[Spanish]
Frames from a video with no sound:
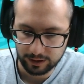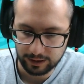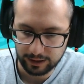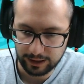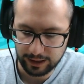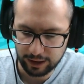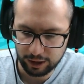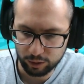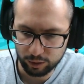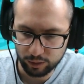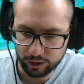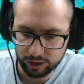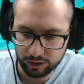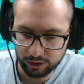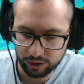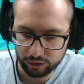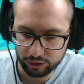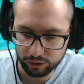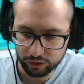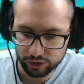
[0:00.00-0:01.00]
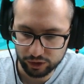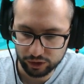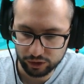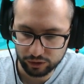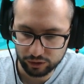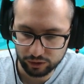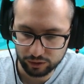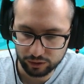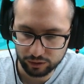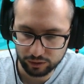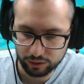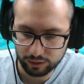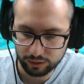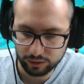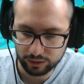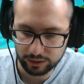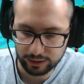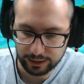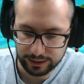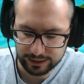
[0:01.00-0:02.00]
Y lo bueno de todo esto
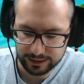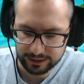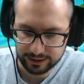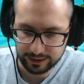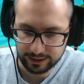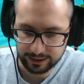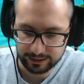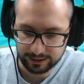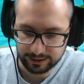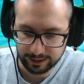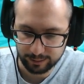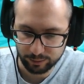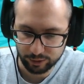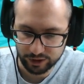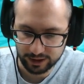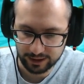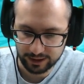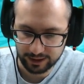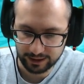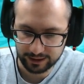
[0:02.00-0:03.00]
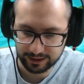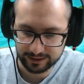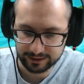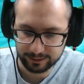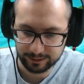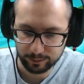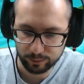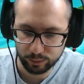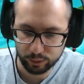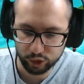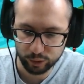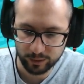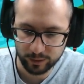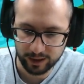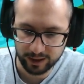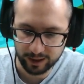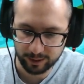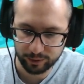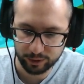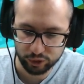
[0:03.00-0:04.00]
es que tenemos ataques mucho más
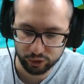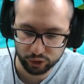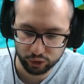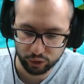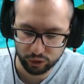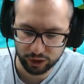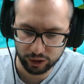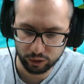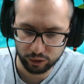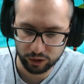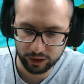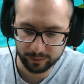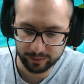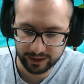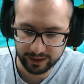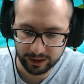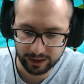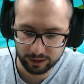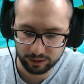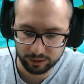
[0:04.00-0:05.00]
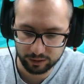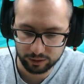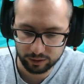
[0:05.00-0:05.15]
rápidos con el golem de hielo.